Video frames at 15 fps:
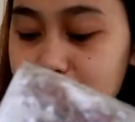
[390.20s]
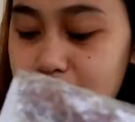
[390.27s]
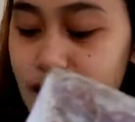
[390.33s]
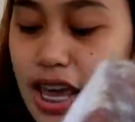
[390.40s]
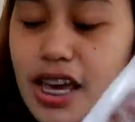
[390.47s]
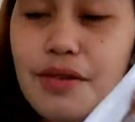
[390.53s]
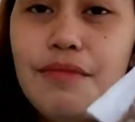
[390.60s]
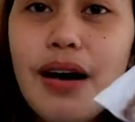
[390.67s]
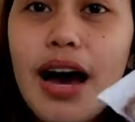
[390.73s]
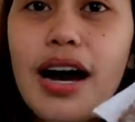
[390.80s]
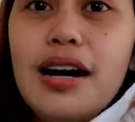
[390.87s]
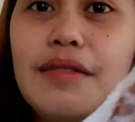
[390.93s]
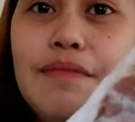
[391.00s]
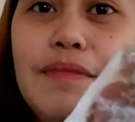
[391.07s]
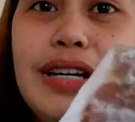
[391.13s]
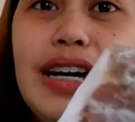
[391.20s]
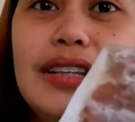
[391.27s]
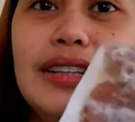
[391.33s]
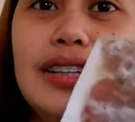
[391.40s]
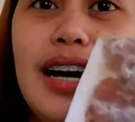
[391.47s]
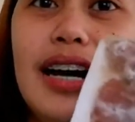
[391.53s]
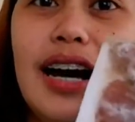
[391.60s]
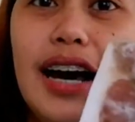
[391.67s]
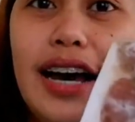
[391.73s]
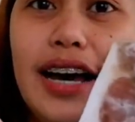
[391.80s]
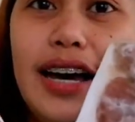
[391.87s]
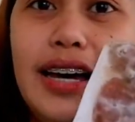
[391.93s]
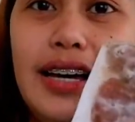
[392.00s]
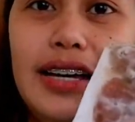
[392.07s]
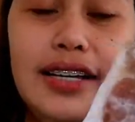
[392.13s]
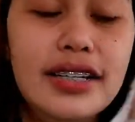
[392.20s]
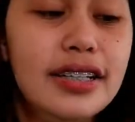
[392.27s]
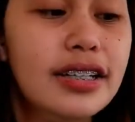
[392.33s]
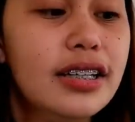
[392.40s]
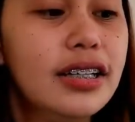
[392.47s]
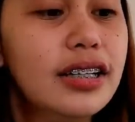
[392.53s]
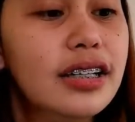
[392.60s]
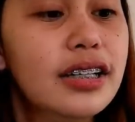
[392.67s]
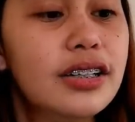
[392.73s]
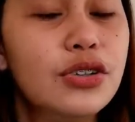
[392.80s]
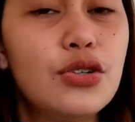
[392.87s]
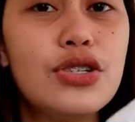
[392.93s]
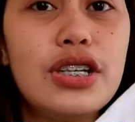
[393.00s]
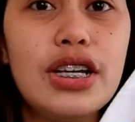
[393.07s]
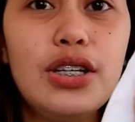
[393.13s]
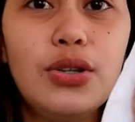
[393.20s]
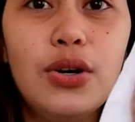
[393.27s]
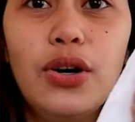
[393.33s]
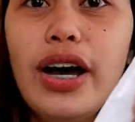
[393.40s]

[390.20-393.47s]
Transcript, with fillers: Same ang bigat niya kay Tocino.